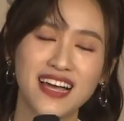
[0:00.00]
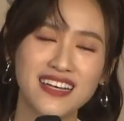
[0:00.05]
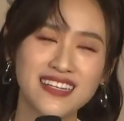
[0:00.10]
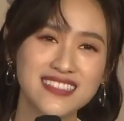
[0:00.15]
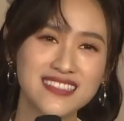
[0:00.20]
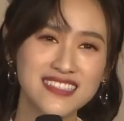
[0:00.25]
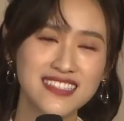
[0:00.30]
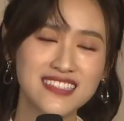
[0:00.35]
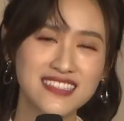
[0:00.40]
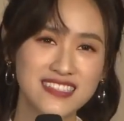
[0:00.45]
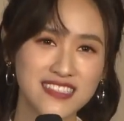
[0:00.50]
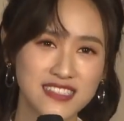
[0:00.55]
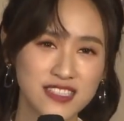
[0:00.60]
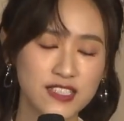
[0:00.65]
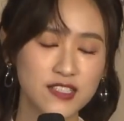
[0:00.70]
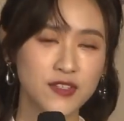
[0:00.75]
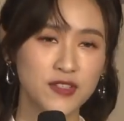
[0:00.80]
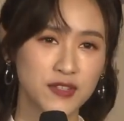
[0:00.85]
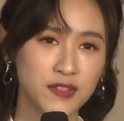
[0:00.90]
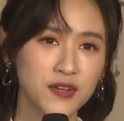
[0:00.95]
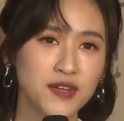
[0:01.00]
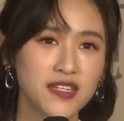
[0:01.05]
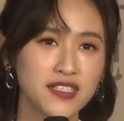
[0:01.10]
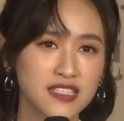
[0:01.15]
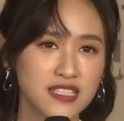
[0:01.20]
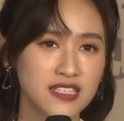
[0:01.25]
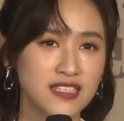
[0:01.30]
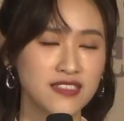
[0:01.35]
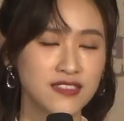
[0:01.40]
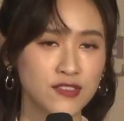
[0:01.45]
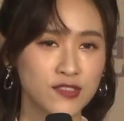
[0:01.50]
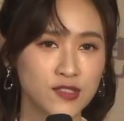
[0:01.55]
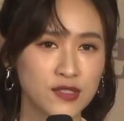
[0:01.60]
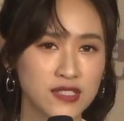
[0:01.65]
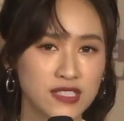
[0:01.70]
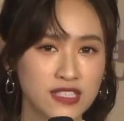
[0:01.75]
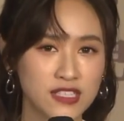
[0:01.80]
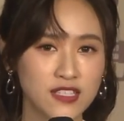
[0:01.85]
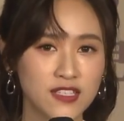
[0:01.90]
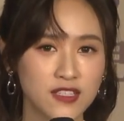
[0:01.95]
医生其实因为已经就
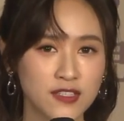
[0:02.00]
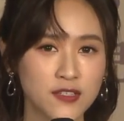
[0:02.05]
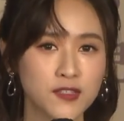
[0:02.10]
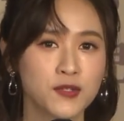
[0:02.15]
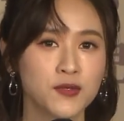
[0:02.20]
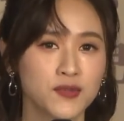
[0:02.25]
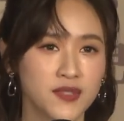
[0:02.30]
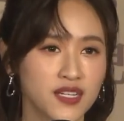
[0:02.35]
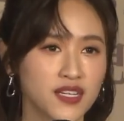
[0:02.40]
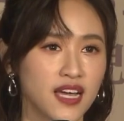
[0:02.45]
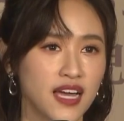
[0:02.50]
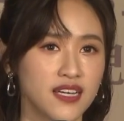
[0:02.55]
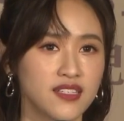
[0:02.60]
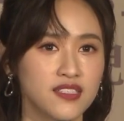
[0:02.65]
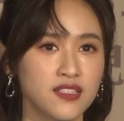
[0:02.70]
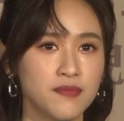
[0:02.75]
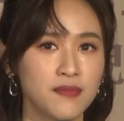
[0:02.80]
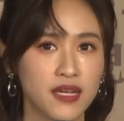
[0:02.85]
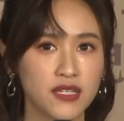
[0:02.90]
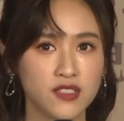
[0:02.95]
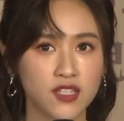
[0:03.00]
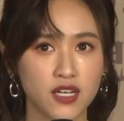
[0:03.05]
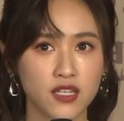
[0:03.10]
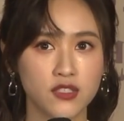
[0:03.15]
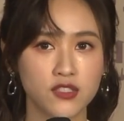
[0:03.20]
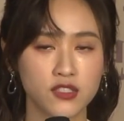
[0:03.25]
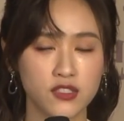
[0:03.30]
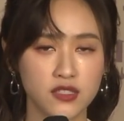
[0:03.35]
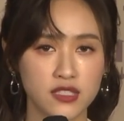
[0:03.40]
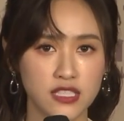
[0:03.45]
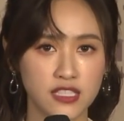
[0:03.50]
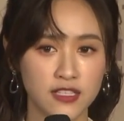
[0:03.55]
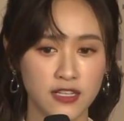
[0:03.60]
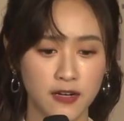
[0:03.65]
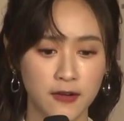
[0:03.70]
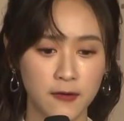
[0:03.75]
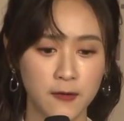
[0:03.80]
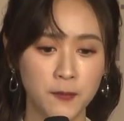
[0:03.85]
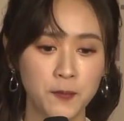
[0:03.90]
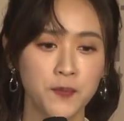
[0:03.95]
是固定看医生蛮长的时间，然
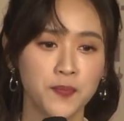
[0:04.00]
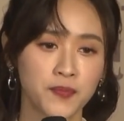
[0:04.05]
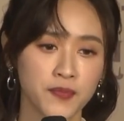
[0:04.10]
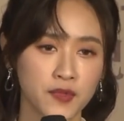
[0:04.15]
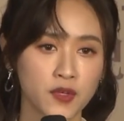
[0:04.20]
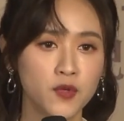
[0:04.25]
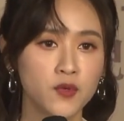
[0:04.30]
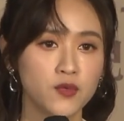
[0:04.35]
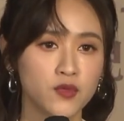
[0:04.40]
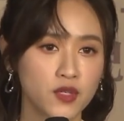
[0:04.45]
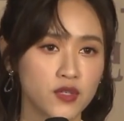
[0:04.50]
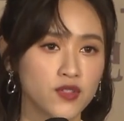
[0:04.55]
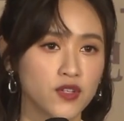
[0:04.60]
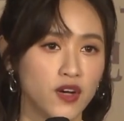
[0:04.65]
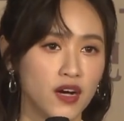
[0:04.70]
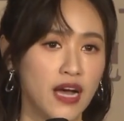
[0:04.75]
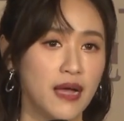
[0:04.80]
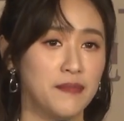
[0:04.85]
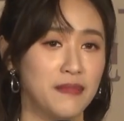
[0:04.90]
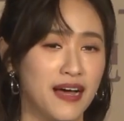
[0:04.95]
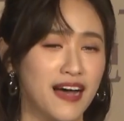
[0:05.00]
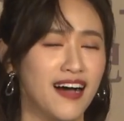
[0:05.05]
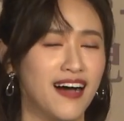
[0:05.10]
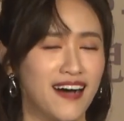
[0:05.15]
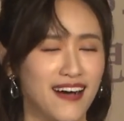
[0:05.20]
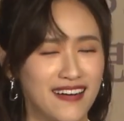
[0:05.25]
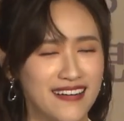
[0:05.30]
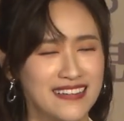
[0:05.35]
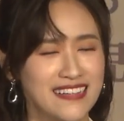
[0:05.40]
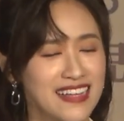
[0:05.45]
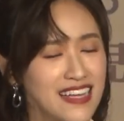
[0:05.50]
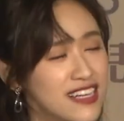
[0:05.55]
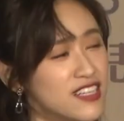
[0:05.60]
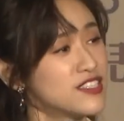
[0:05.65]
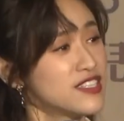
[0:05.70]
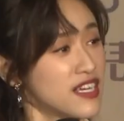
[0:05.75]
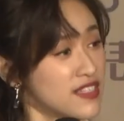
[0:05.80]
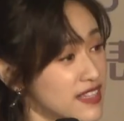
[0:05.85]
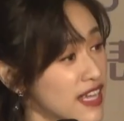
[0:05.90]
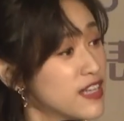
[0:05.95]
后互动都还蛮好，
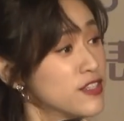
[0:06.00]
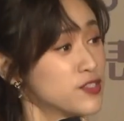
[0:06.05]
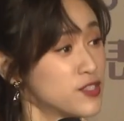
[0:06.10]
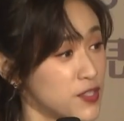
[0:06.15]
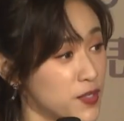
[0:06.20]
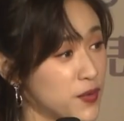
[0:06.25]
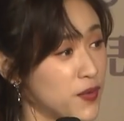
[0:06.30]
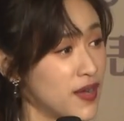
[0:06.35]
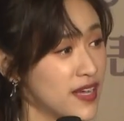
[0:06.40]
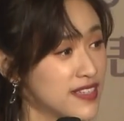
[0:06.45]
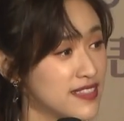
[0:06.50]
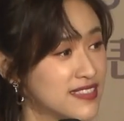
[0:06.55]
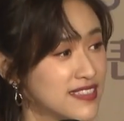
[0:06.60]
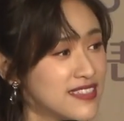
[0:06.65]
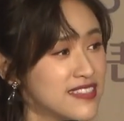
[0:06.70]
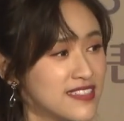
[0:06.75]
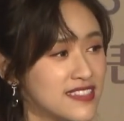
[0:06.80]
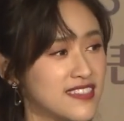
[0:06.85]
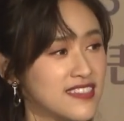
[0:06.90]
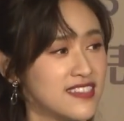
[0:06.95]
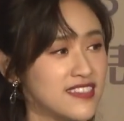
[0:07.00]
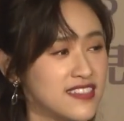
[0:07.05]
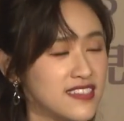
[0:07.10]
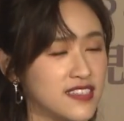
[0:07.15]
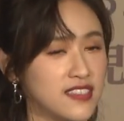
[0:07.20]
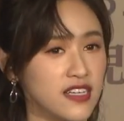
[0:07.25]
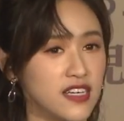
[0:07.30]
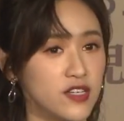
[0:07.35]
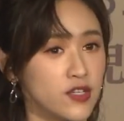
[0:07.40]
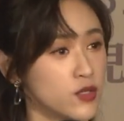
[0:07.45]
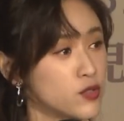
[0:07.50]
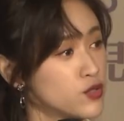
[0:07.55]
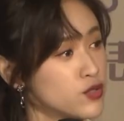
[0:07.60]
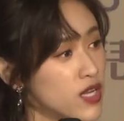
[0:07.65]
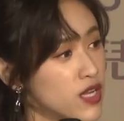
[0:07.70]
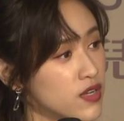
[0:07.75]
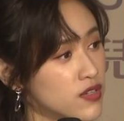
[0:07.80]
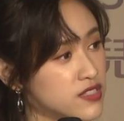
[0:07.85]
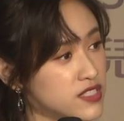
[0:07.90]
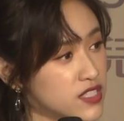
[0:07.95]
相谈甚欢。对对对对，有需
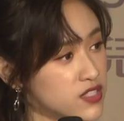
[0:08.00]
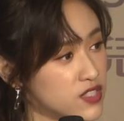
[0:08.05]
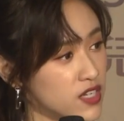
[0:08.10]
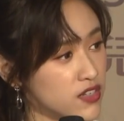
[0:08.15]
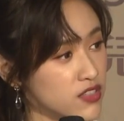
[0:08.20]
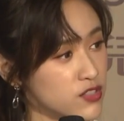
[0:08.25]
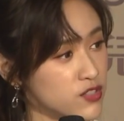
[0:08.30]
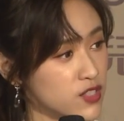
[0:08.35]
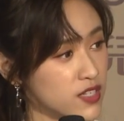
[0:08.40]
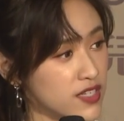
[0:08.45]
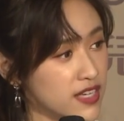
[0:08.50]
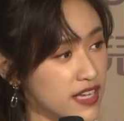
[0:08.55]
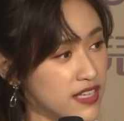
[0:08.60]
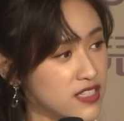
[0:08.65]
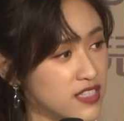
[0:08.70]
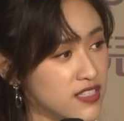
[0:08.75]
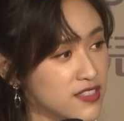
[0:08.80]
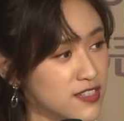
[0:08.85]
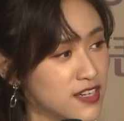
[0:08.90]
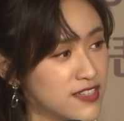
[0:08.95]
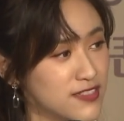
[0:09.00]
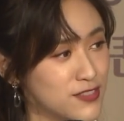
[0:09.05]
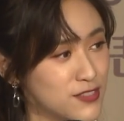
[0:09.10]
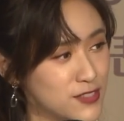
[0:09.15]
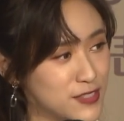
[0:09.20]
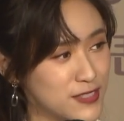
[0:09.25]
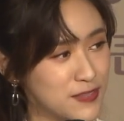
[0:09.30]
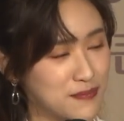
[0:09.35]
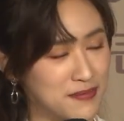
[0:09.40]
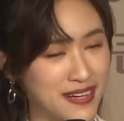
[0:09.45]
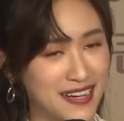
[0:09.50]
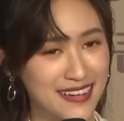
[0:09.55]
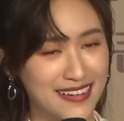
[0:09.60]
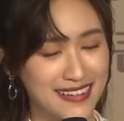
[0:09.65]
要介绍医生给你认识吗？